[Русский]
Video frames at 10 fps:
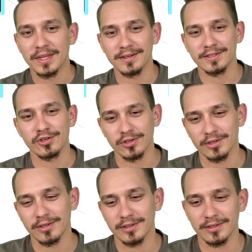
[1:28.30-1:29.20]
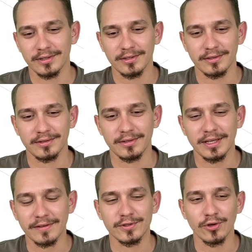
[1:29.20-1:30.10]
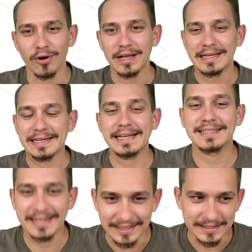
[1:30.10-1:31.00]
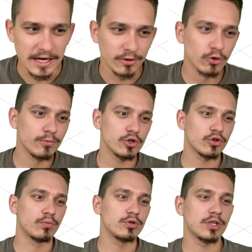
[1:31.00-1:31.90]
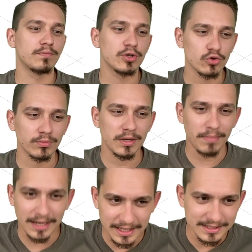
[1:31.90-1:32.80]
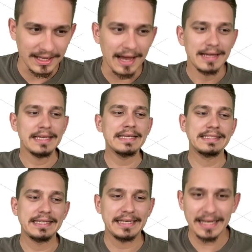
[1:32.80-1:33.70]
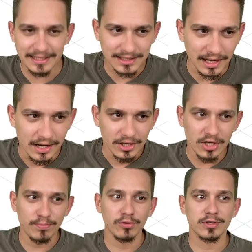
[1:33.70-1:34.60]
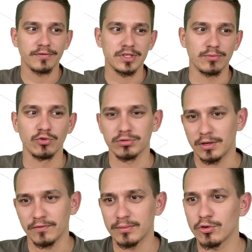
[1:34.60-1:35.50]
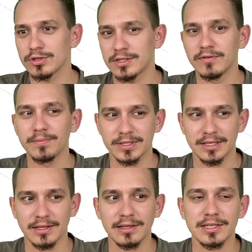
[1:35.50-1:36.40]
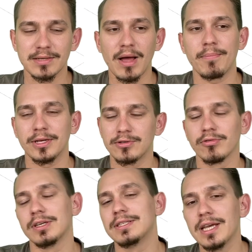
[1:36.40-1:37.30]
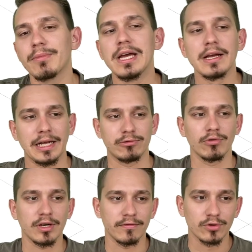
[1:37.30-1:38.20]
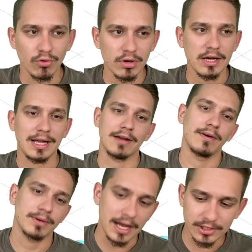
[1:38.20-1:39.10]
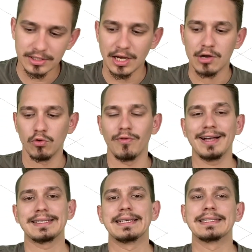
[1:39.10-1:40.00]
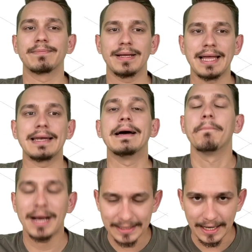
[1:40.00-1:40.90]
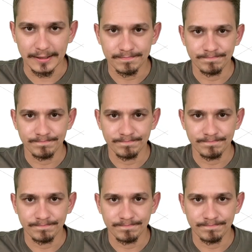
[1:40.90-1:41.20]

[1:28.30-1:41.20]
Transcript: а, значит, а, это все раскрыть. Думаю, что будет безумно полезно, интересно. И плюс ко всему, там вы можете выписать да, для себя определенные темы, которые вдруг, как вам кажется, у вас западали. Погнали!